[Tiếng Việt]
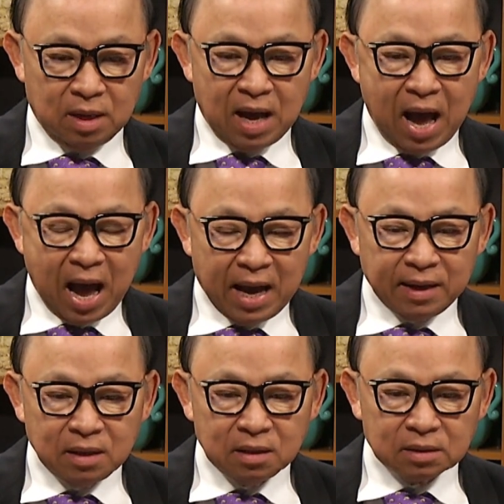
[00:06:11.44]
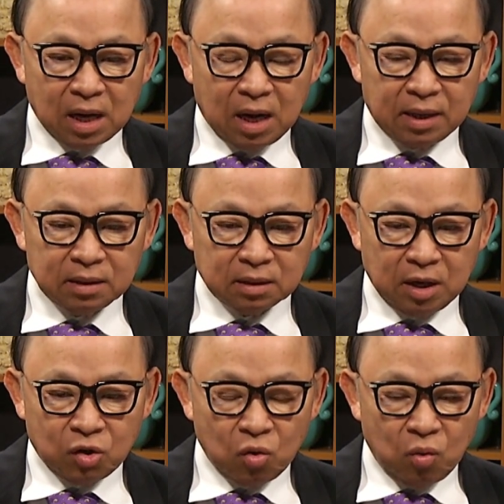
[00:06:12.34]
Ai đứng ký tên đó.
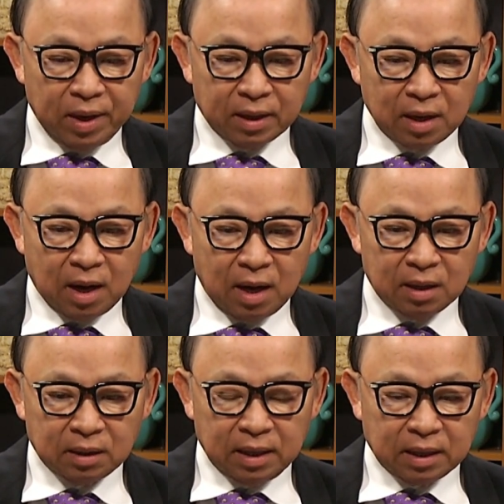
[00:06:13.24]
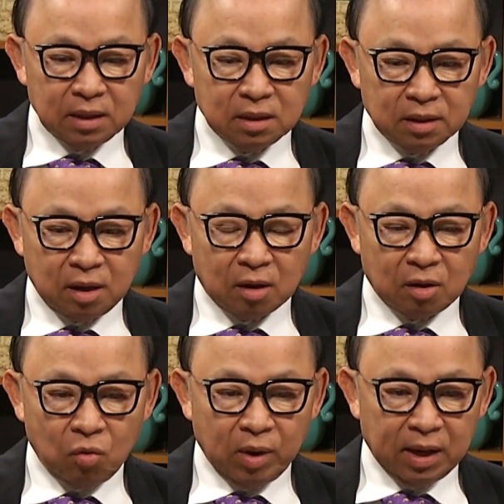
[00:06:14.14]
Cái chủ quyền đó thì cái người đó
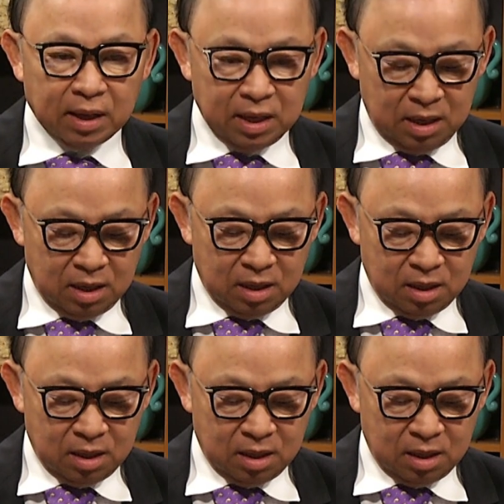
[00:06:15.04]
có quyền ký.